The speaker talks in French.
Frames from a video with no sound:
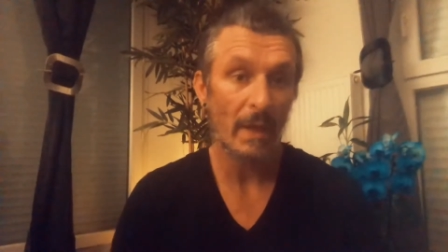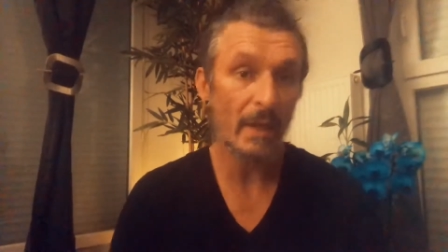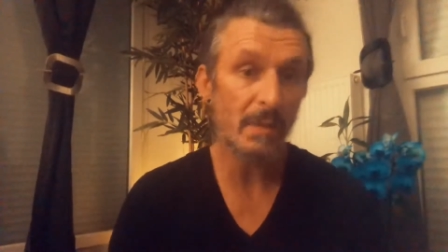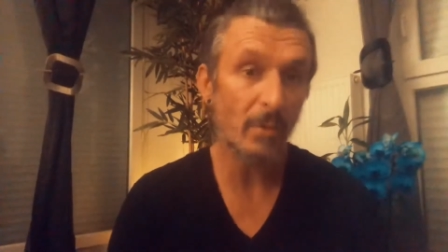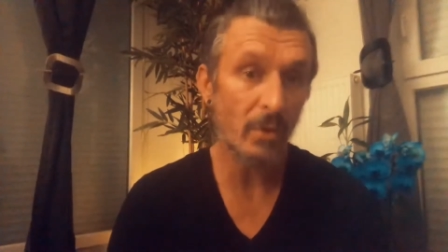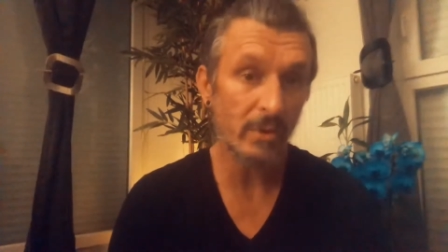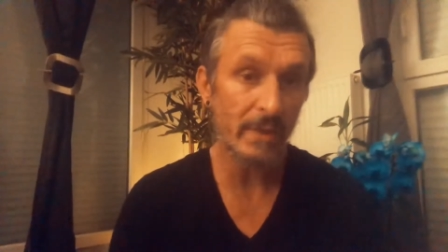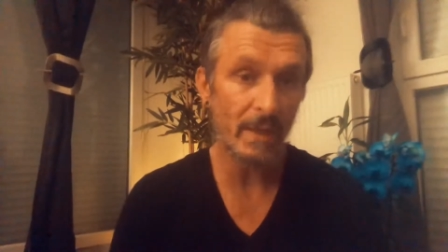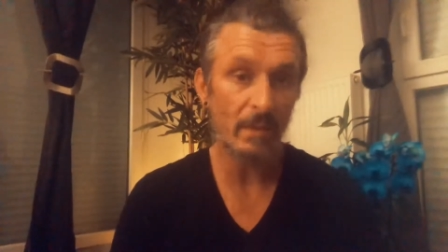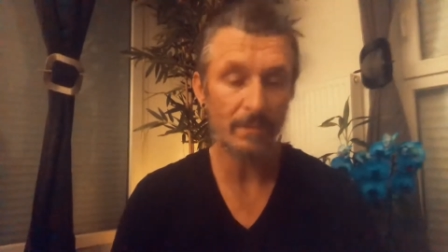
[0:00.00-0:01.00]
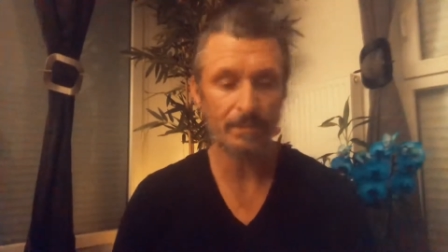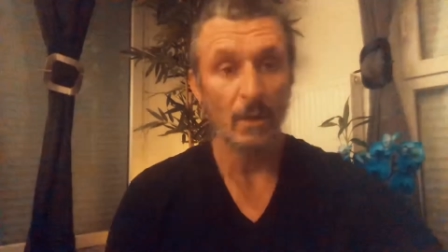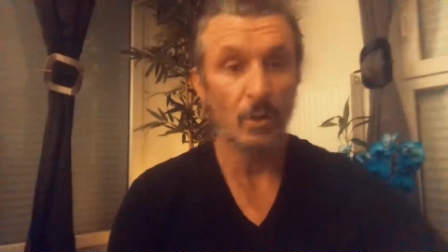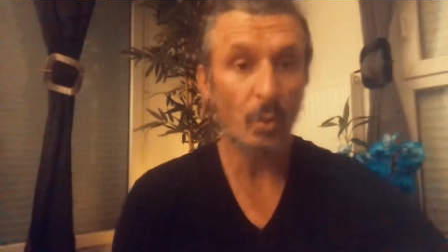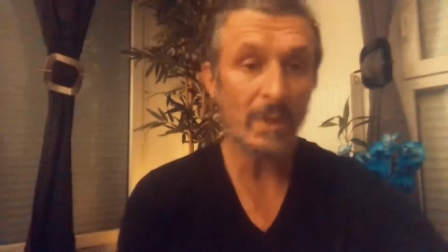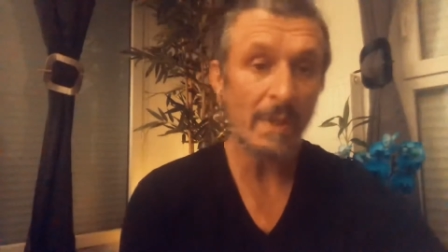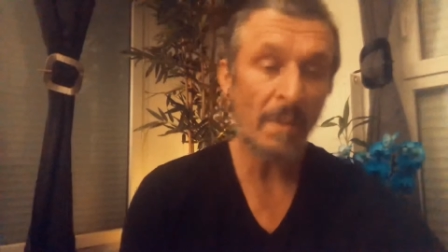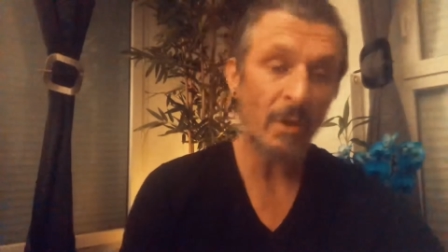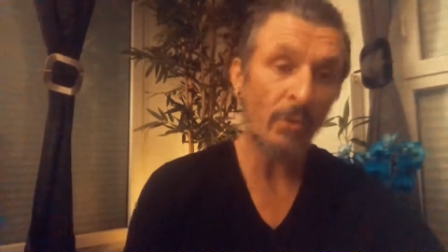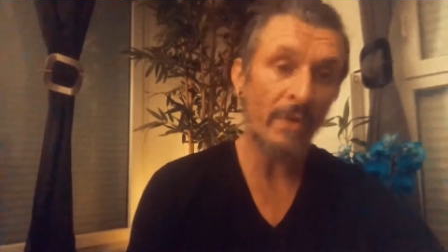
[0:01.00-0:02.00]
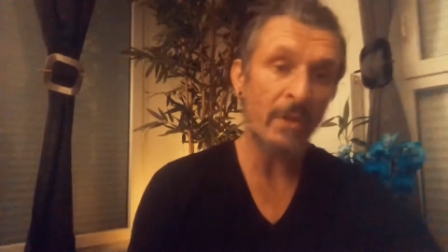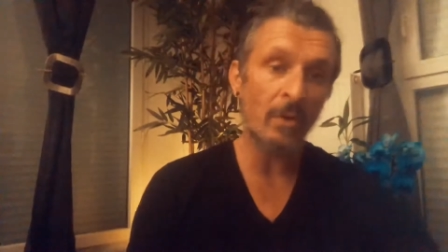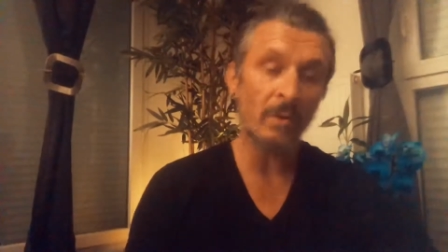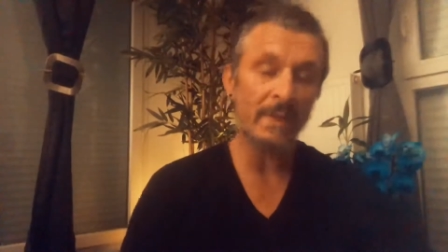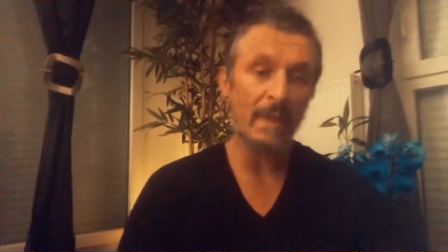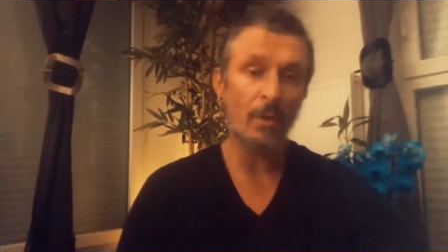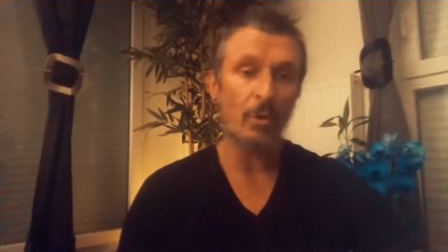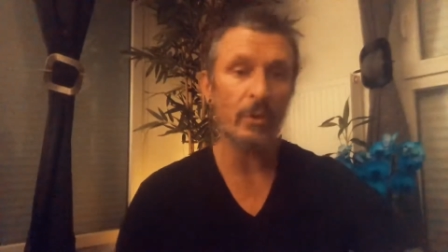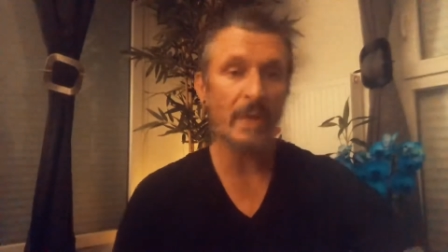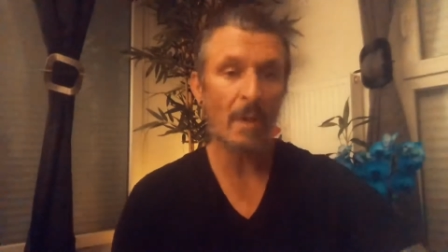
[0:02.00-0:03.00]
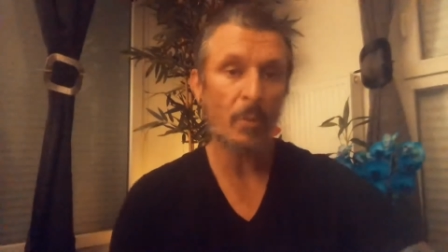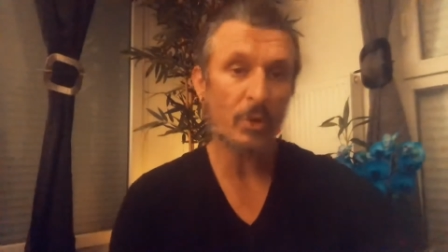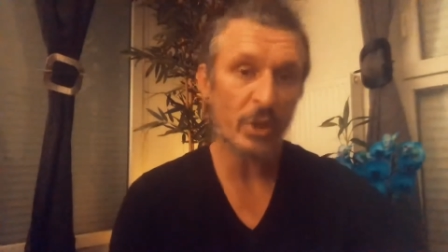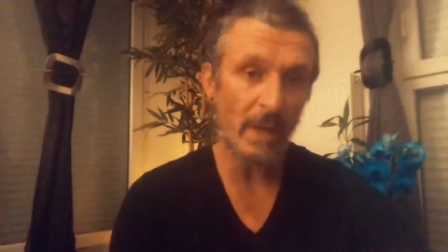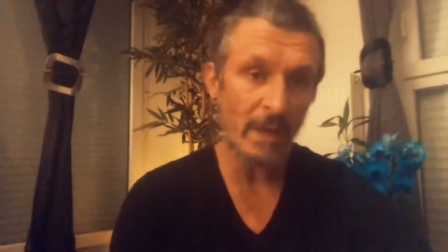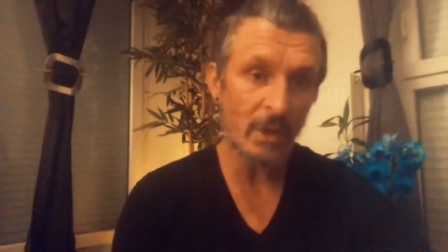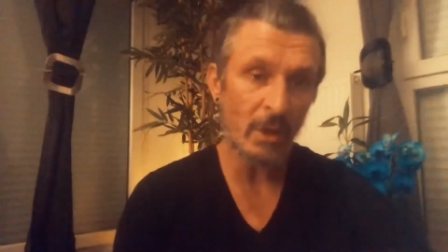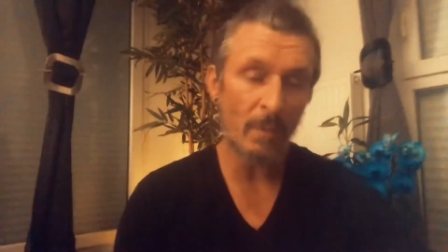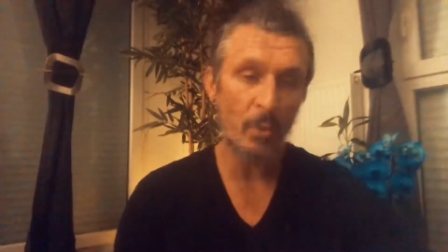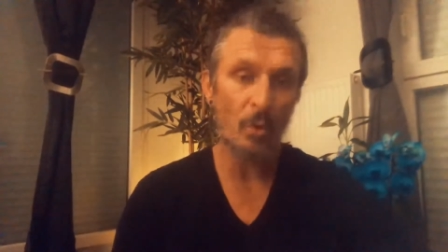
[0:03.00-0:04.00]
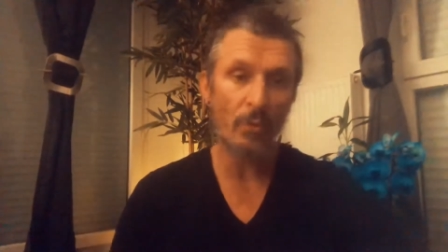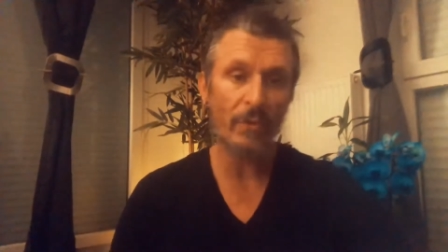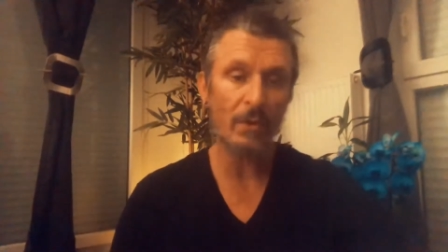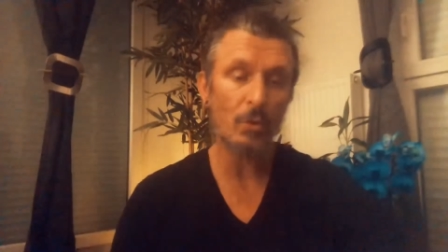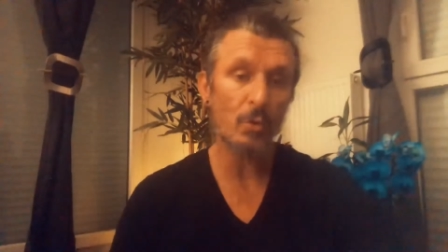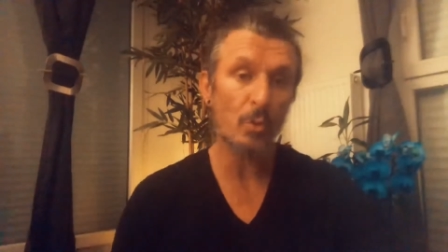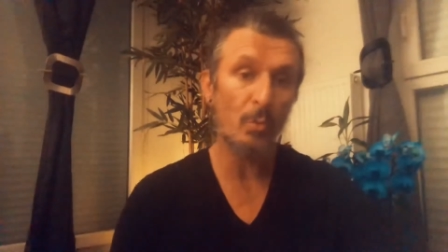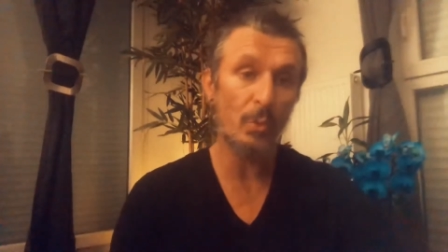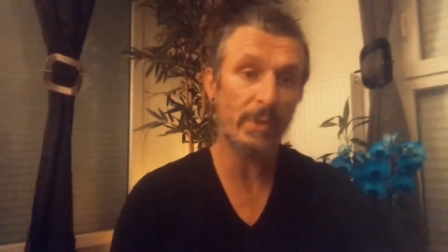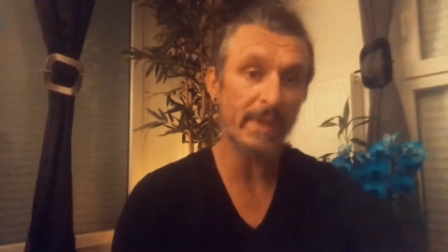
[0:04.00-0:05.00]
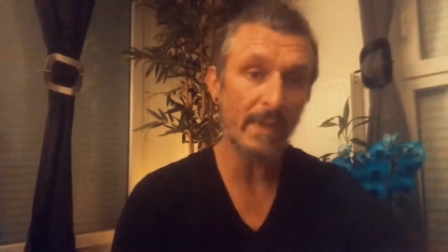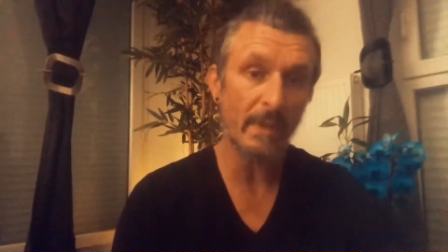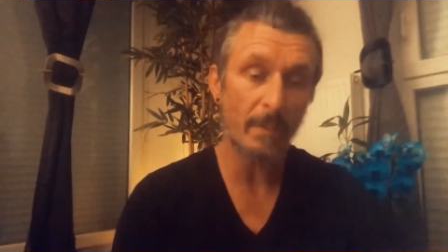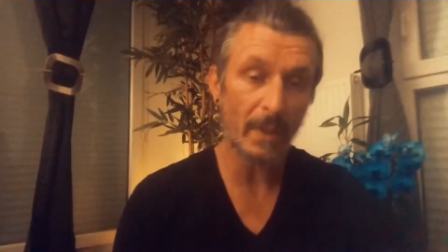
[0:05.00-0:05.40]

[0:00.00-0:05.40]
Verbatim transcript: exponentielle. Troisième inconvénient, c'est le côté un peu challenge, un peu le fait de se booster.